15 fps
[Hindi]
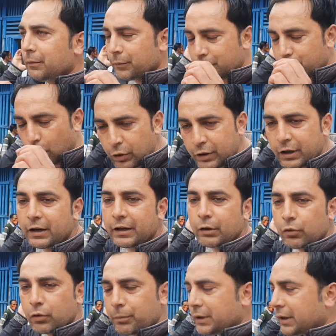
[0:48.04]
ऑन फ़ोन
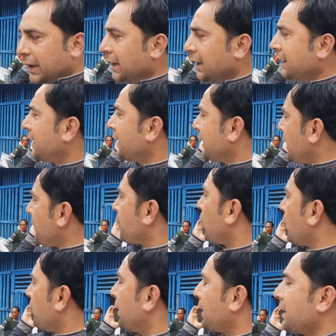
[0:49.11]
करके उनको बताया कि
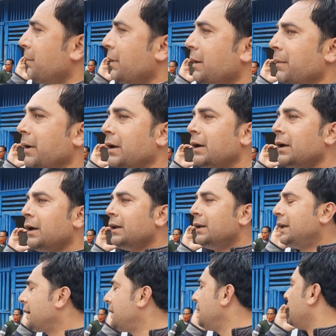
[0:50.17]
क्या प्रॉब्लम आ रही है बनी में
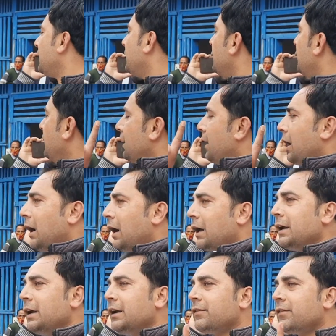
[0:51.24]
देखिए
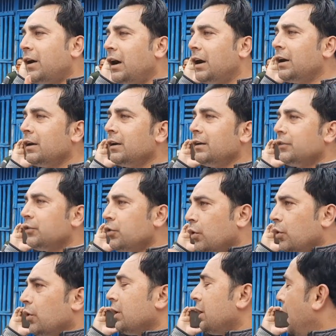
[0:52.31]
हर इंसान
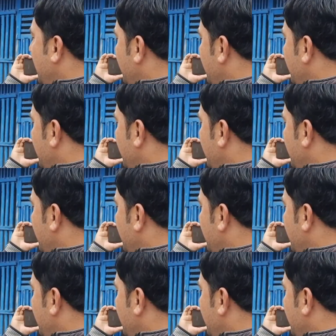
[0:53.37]
जो